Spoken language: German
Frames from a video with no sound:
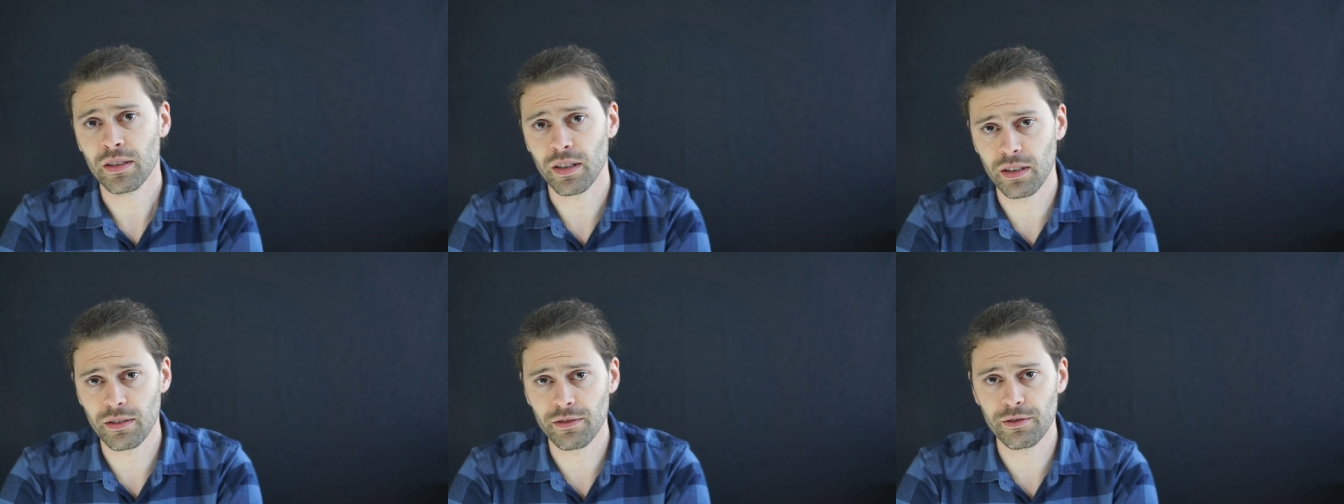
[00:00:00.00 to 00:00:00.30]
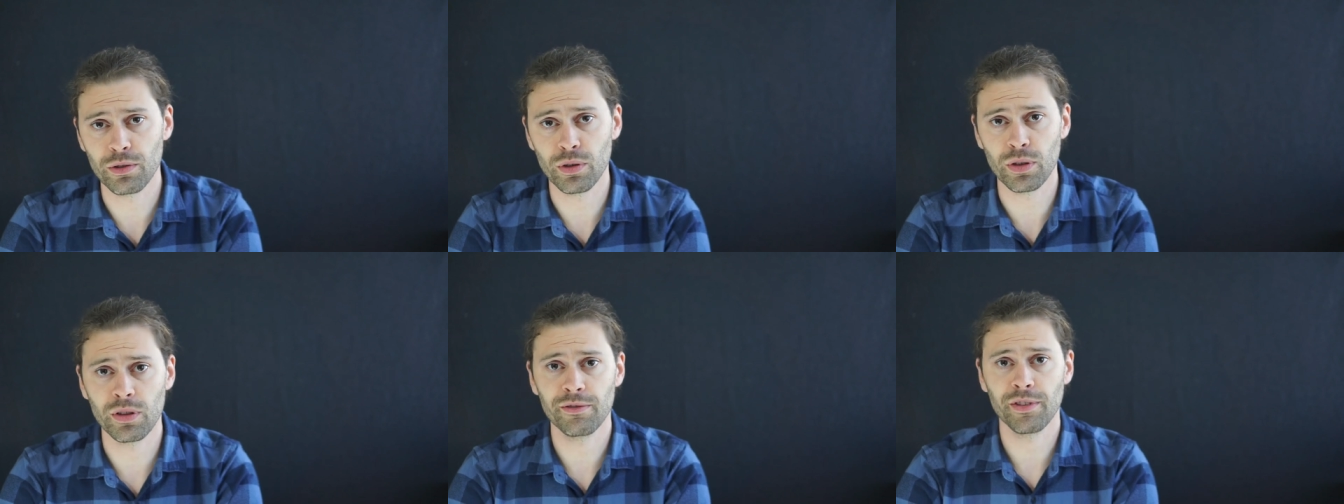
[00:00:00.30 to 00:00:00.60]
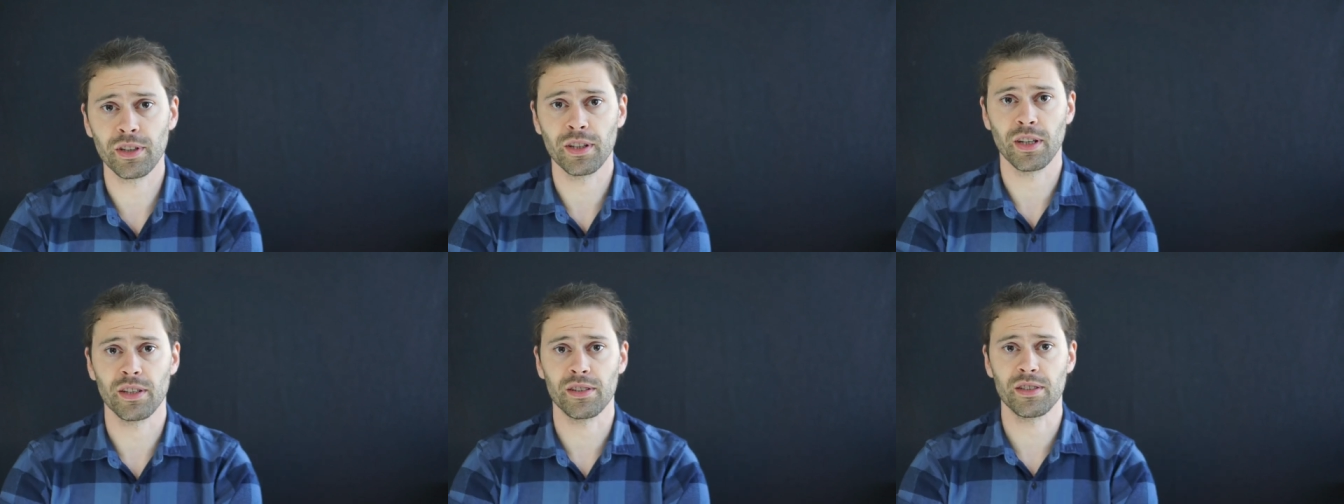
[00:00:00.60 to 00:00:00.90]
dann würden
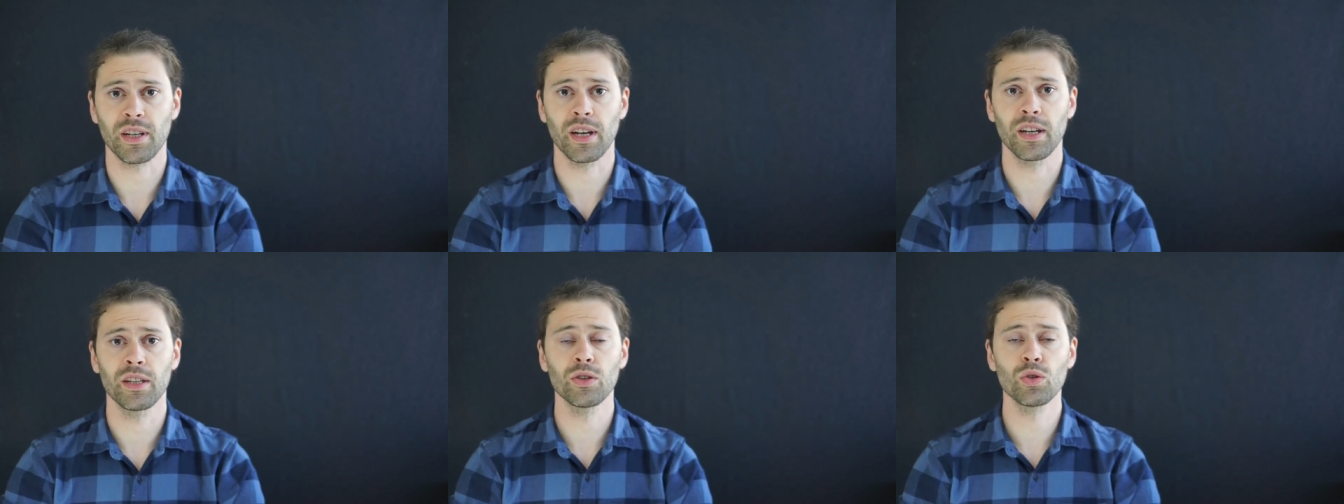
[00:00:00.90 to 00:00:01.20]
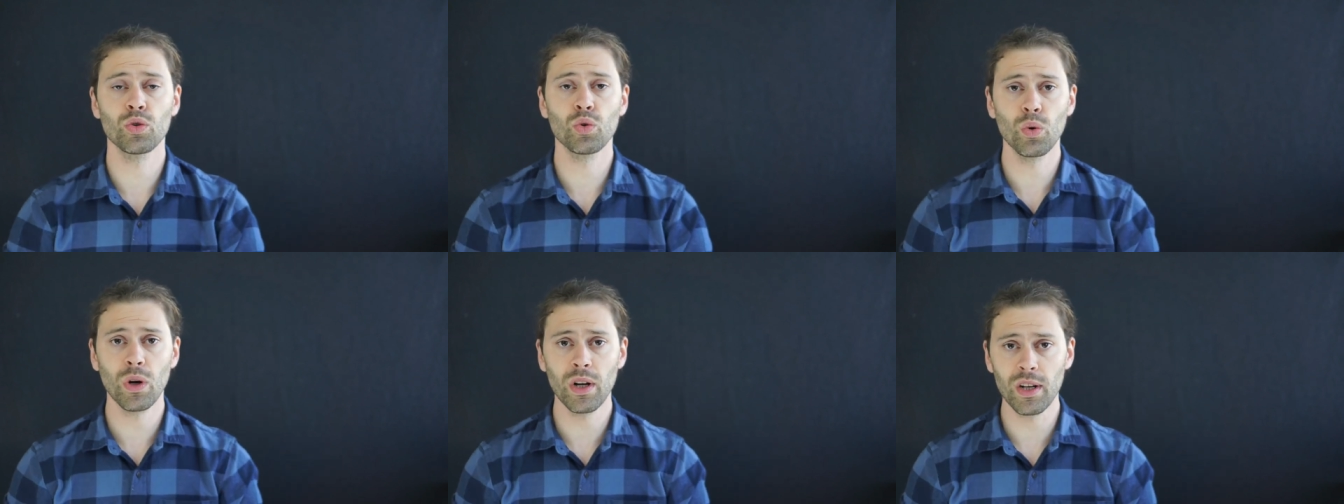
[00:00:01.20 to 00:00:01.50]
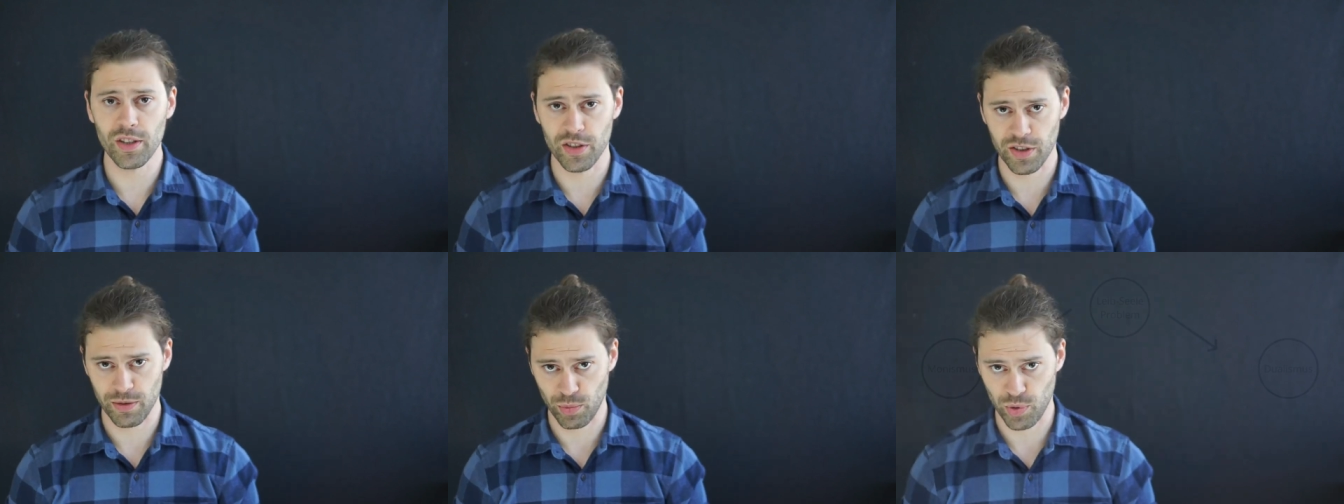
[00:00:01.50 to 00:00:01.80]
wir das einen
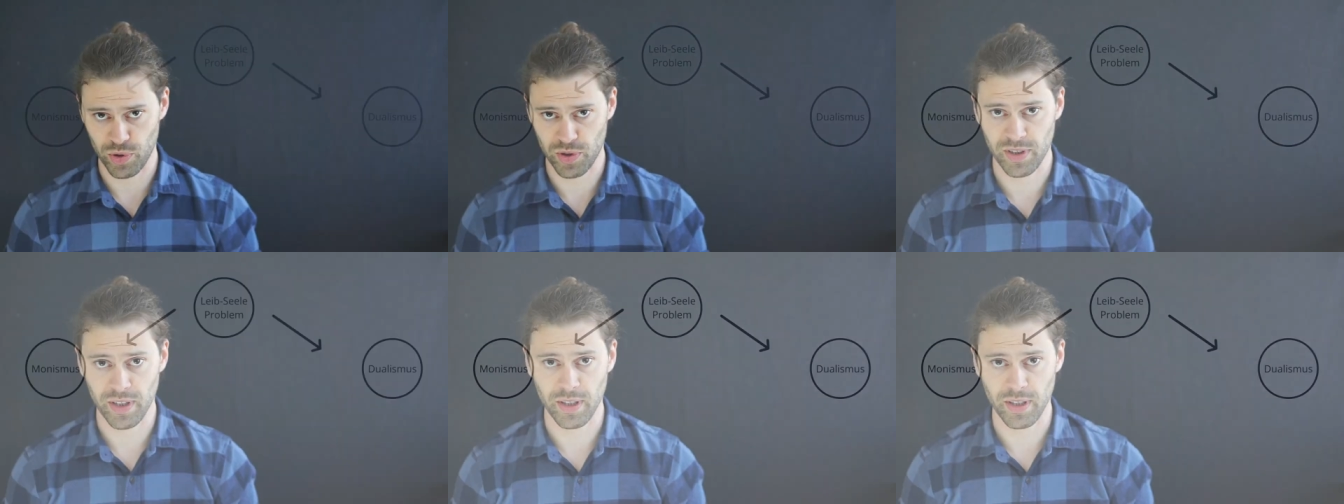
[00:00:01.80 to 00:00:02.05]
Dualismus